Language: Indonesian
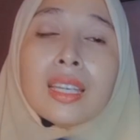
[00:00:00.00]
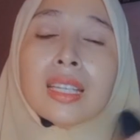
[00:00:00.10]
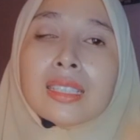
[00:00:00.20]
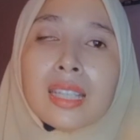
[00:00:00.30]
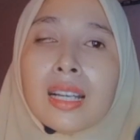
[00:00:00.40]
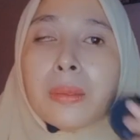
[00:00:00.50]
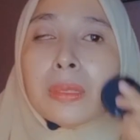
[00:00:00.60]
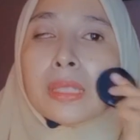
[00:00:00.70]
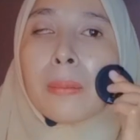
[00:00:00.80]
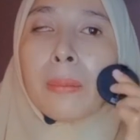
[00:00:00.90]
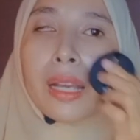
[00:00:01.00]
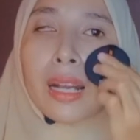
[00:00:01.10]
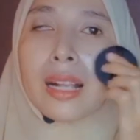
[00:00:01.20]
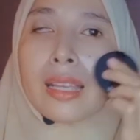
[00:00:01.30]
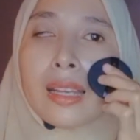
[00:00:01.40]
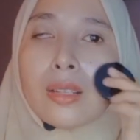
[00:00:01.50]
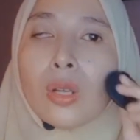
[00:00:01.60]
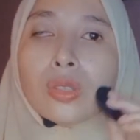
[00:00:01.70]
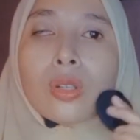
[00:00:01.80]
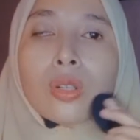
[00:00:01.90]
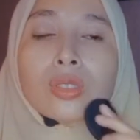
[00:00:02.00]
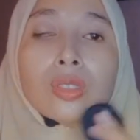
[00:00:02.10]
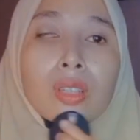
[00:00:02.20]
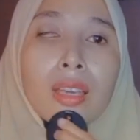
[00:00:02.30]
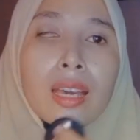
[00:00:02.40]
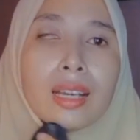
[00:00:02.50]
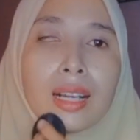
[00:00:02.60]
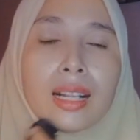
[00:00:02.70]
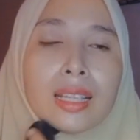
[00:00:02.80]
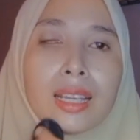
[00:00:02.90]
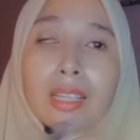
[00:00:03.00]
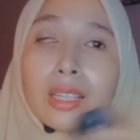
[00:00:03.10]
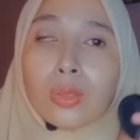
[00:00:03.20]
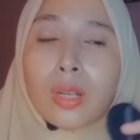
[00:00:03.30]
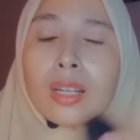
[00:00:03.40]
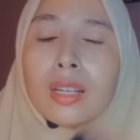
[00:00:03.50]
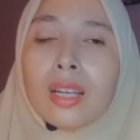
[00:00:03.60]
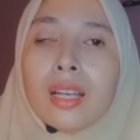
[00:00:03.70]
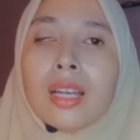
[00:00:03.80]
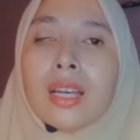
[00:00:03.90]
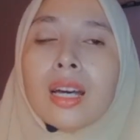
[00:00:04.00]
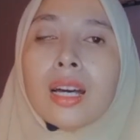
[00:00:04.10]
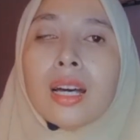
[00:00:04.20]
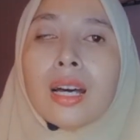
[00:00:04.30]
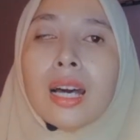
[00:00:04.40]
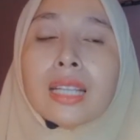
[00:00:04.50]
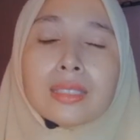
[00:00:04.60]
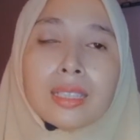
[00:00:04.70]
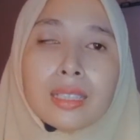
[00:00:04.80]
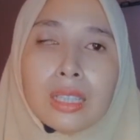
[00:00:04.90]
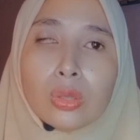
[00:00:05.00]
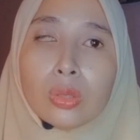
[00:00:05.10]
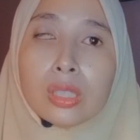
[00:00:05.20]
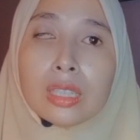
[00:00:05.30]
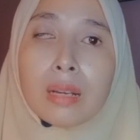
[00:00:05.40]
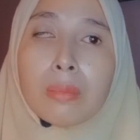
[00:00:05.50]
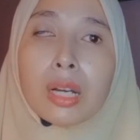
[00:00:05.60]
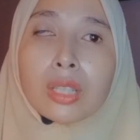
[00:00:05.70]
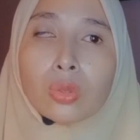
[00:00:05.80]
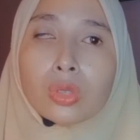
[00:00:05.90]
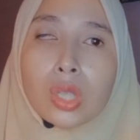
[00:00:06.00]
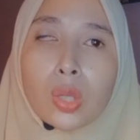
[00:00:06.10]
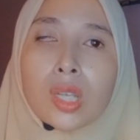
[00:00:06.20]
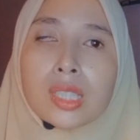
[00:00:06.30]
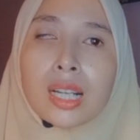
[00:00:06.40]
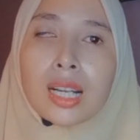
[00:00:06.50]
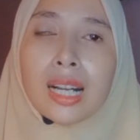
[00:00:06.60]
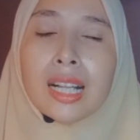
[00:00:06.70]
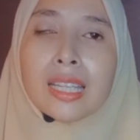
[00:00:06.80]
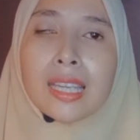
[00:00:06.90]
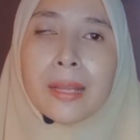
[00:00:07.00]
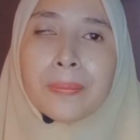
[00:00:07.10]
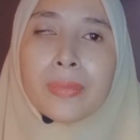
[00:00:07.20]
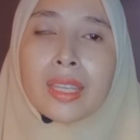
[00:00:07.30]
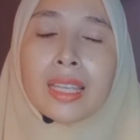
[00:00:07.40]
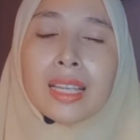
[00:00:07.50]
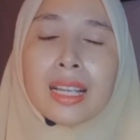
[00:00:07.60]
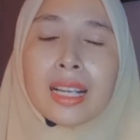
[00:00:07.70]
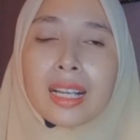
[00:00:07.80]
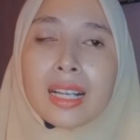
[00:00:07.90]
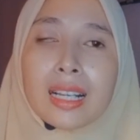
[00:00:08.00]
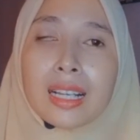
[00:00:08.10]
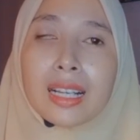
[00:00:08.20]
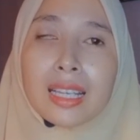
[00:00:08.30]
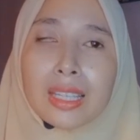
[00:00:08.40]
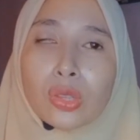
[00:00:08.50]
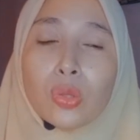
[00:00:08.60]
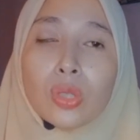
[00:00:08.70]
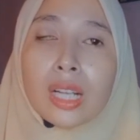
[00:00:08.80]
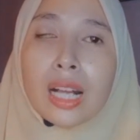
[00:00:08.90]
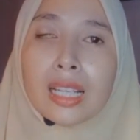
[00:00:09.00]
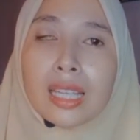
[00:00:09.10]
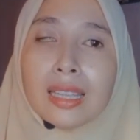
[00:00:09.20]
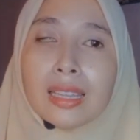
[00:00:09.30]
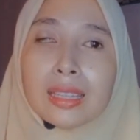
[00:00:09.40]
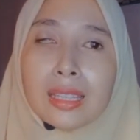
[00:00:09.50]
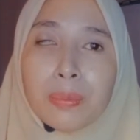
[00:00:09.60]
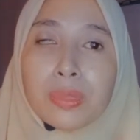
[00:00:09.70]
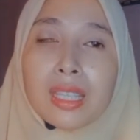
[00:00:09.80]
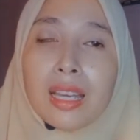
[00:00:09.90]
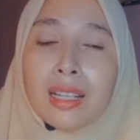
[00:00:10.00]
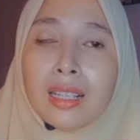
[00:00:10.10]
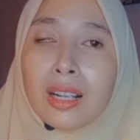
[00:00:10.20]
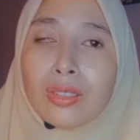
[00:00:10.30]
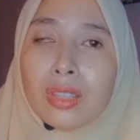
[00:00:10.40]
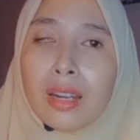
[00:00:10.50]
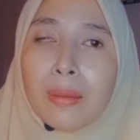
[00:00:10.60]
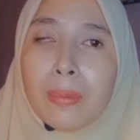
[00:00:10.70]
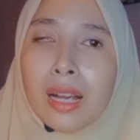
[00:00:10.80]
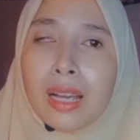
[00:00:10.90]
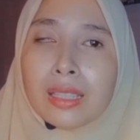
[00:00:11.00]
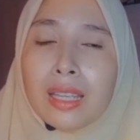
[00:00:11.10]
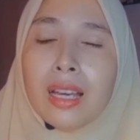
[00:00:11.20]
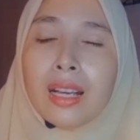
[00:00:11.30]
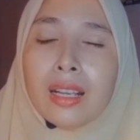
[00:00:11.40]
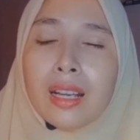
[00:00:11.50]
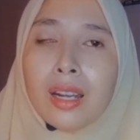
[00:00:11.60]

jangan sampai kalian gosok-gosok ya kalian itu karena uh, hasilnya itu tidak bagus di wajah kalian itu kalian tips ya kalau cara pakainya agar